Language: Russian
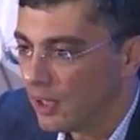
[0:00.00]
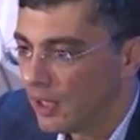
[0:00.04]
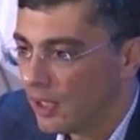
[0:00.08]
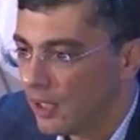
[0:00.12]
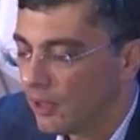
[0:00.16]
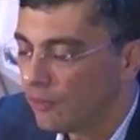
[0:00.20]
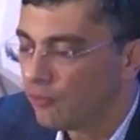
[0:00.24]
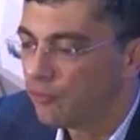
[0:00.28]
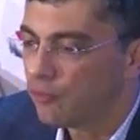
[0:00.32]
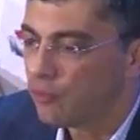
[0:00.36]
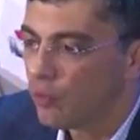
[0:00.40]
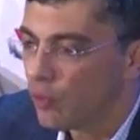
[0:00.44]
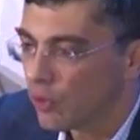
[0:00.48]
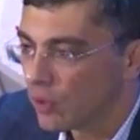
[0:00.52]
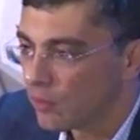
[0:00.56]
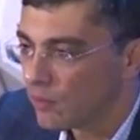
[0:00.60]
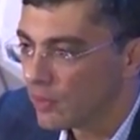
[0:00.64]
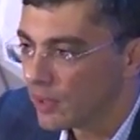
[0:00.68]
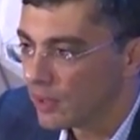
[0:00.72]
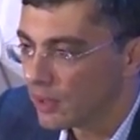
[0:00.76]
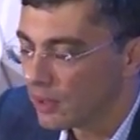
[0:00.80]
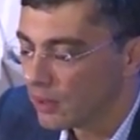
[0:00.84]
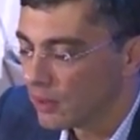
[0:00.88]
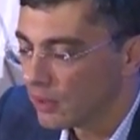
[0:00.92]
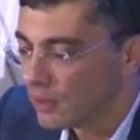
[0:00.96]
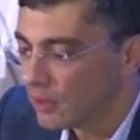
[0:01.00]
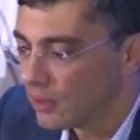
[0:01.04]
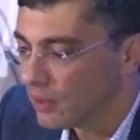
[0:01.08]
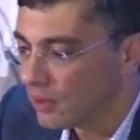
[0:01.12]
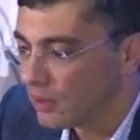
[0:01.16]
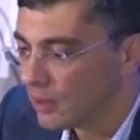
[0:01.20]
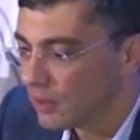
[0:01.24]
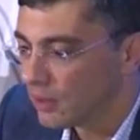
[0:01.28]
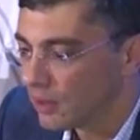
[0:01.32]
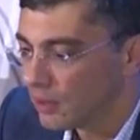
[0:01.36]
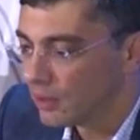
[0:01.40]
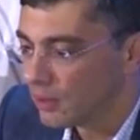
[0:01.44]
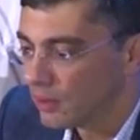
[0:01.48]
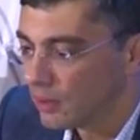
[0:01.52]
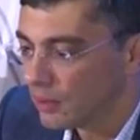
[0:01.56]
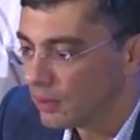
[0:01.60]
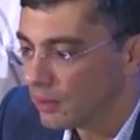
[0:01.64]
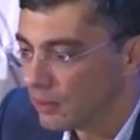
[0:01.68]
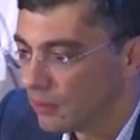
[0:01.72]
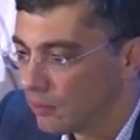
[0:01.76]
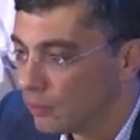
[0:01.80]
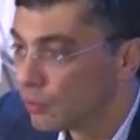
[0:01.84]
реформой Э,